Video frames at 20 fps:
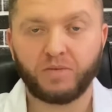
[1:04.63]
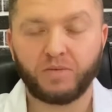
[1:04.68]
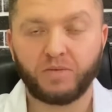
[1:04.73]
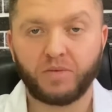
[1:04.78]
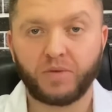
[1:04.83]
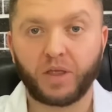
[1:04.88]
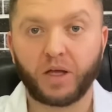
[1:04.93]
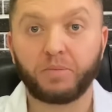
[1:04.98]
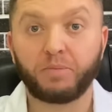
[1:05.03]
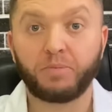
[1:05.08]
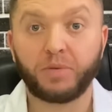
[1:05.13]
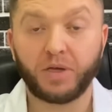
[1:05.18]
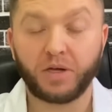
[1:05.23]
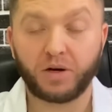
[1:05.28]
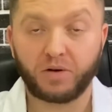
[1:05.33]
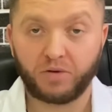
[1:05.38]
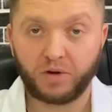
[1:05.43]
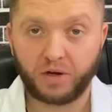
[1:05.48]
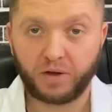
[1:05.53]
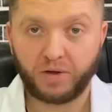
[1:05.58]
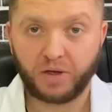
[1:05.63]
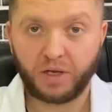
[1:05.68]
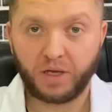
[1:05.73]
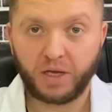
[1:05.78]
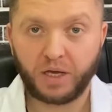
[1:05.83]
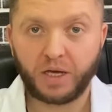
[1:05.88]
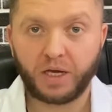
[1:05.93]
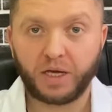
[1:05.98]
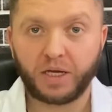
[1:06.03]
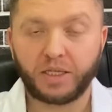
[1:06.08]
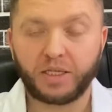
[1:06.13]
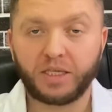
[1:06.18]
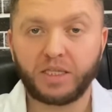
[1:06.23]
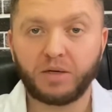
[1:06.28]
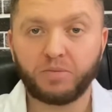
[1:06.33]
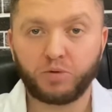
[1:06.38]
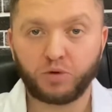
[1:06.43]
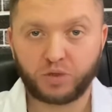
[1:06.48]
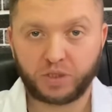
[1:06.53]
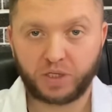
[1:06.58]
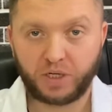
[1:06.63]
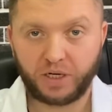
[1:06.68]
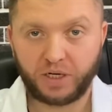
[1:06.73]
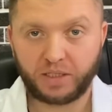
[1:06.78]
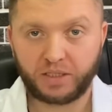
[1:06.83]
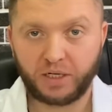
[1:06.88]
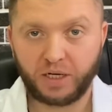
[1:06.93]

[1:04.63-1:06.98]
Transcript: Так, первое. Не допускайте